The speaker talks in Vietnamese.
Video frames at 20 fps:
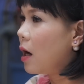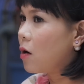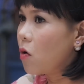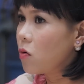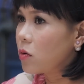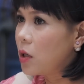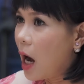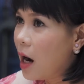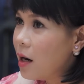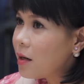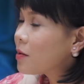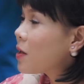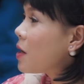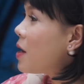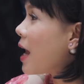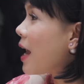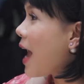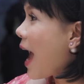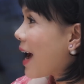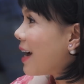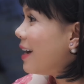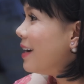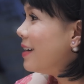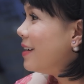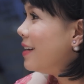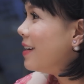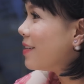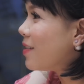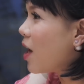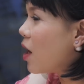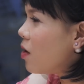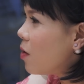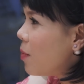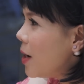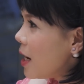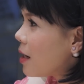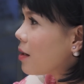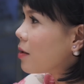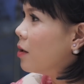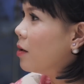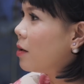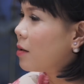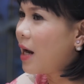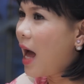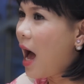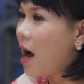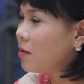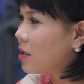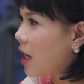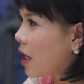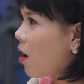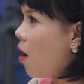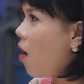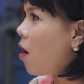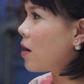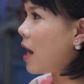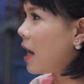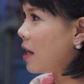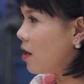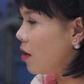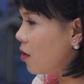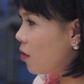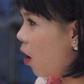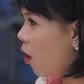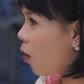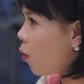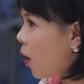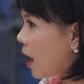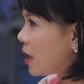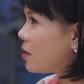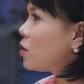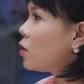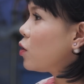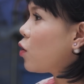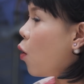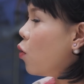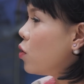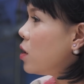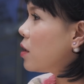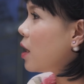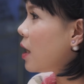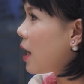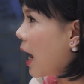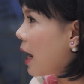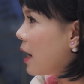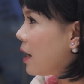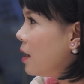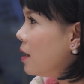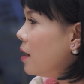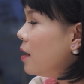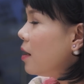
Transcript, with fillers: con dẫn nó tới đây ăn để nó biết được là ở Sài Gòn này những còn quán xưa cũ như thế này.